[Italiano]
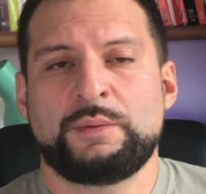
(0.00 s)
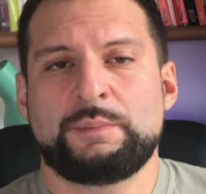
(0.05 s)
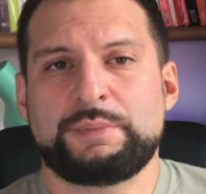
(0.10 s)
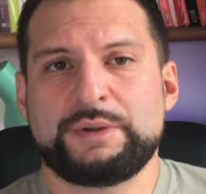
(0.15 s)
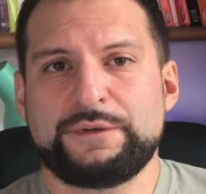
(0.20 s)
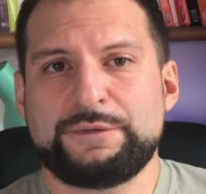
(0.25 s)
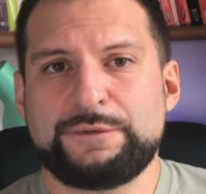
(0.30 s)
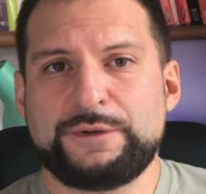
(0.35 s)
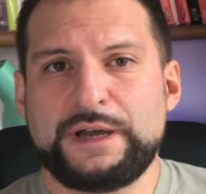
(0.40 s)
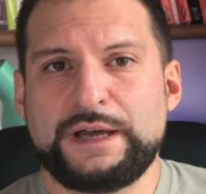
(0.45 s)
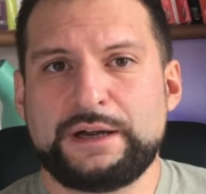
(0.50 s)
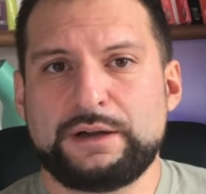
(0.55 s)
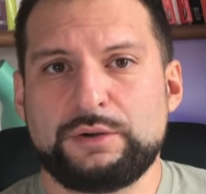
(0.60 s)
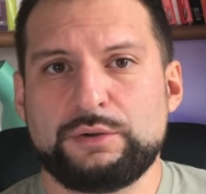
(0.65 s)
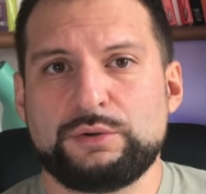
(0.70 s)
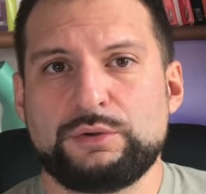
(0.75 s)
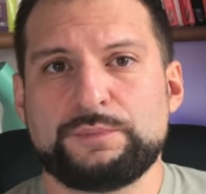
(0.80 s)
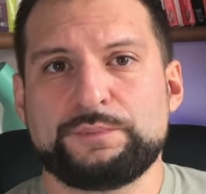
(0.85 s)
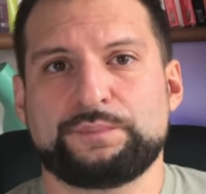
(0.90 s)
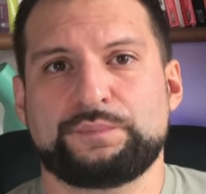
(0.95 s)
Per
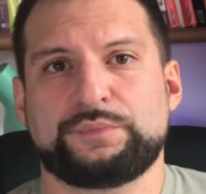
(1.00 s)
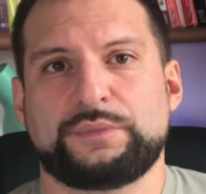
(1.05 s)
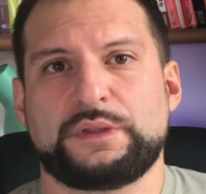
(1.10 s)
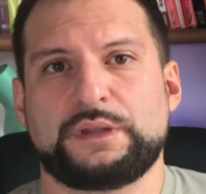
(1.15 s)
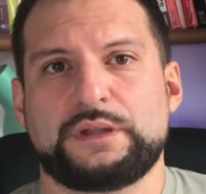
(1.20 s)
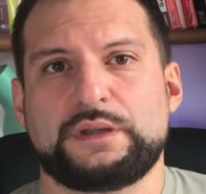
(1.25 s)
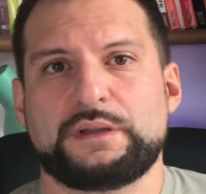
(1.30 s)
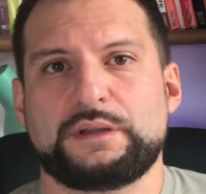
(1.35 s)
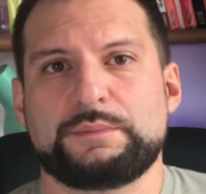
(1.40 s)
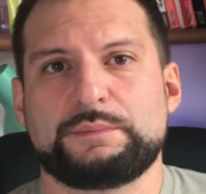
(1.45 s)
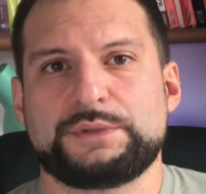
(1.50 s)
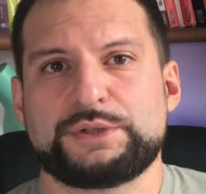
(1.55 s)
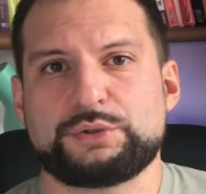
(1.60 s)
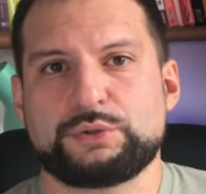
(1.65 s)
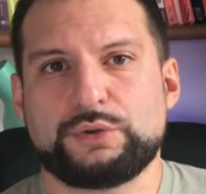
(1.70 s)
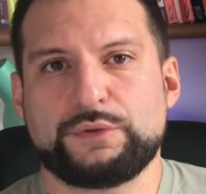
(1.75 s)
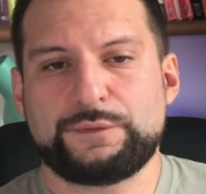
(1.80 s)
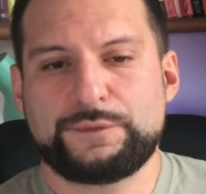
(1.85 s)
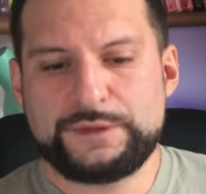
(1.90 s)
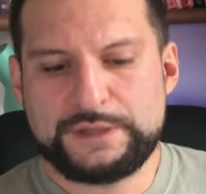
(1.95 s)
farlo mi
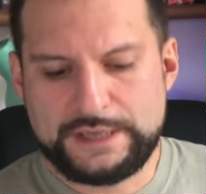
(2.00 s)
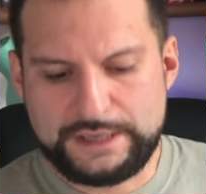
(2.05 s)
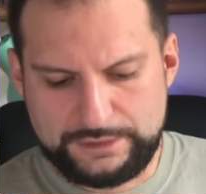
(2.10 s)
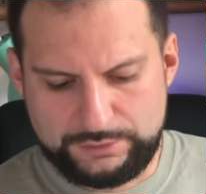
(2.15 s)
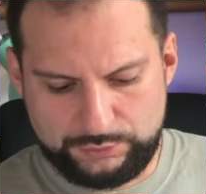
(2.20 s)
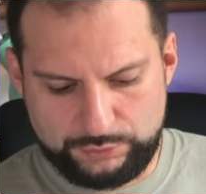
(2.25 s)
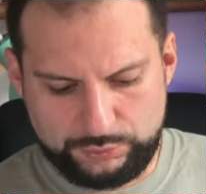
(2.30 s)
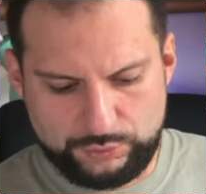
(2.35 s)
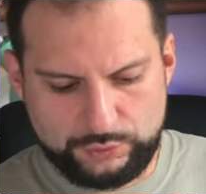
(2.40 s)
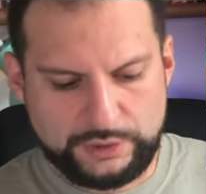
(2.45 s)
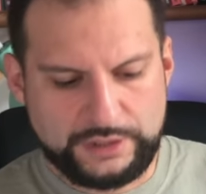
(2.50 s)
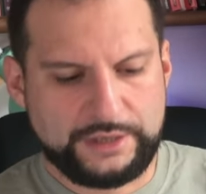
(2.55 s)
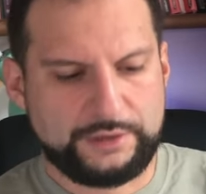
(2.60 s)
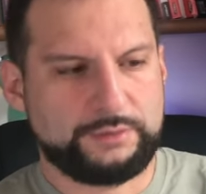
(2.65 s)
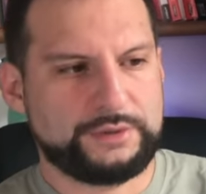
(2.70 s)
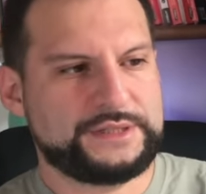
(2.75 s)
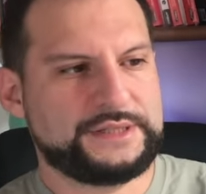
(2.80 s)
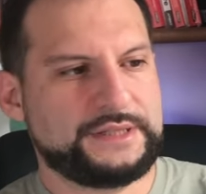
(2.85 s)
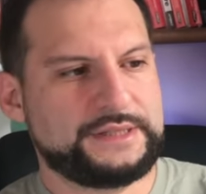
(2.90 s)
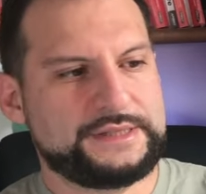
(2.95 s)
sono affidato a
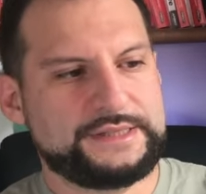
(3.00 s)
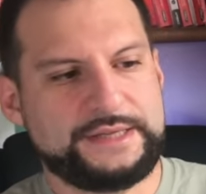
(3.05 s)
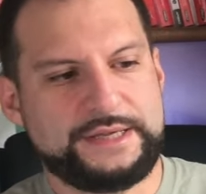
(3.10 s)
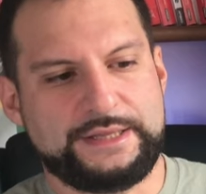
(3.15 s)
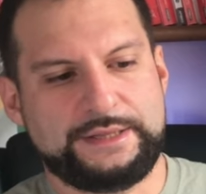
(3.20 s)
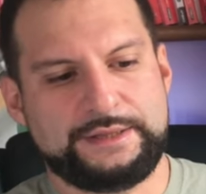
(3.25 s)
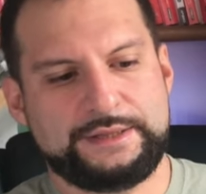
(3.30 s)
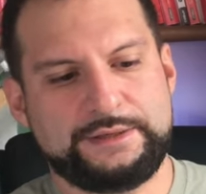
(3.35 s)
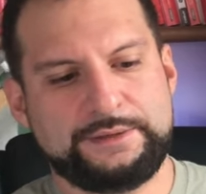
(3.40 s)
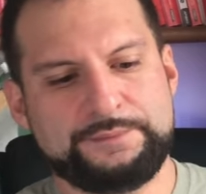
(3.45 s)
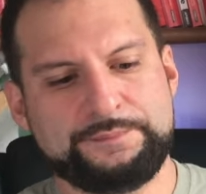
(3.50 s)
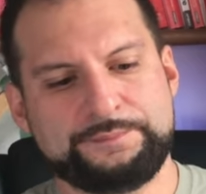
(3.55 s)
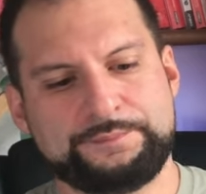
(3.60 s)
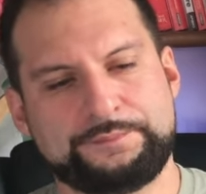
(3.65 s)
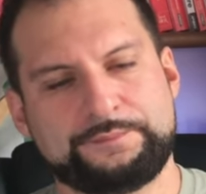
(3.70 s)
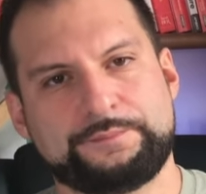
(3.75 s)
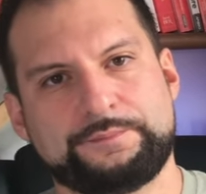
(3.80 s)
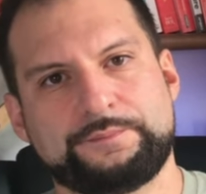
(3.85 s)
questa azienda